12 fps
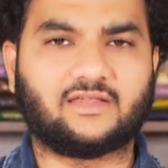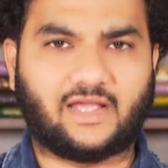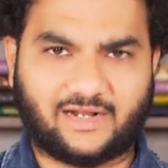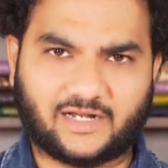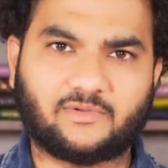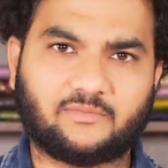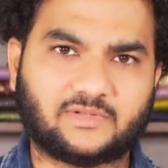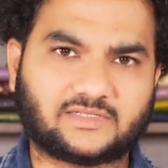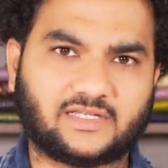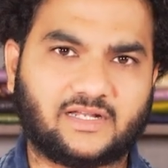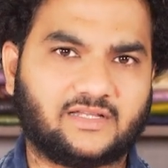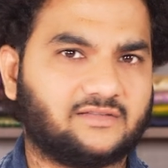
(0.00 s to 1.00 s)
ఎక్కడికి
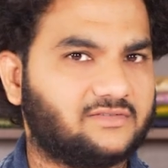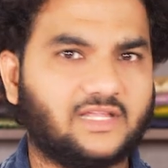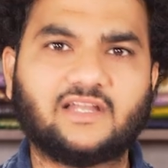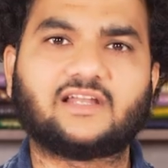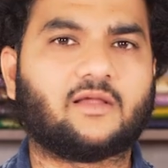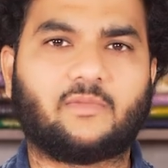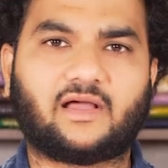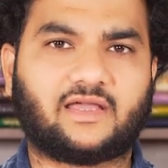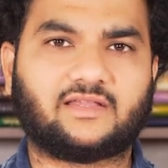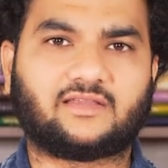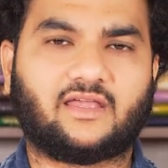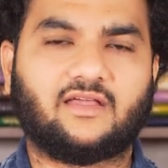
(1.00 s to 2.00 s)
పంపించాలి తెలియట్లే
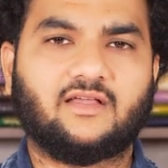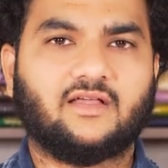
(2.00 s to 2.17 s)
మాకైతే